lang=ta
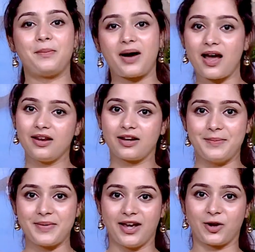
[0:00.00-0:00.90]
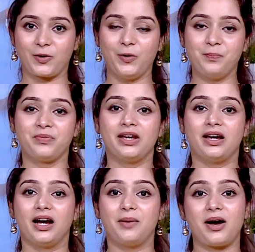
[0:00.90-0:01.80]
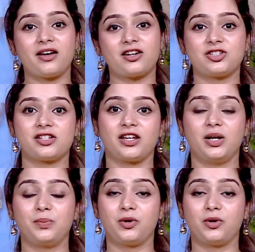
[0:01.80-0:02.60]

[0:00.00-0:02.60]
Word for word: பால் கம்மியாக இருக்கும் மகாராஷ்டிரா சைட்